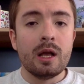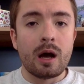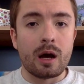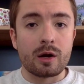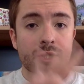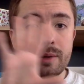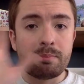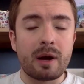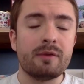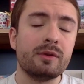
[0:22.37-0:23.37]
Alors j'ai
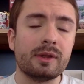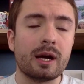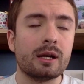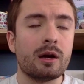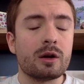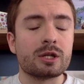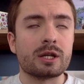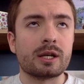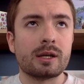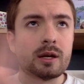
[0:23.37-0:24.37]
pas vu de trailer, j'ai
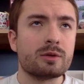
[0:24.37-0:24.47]
rien,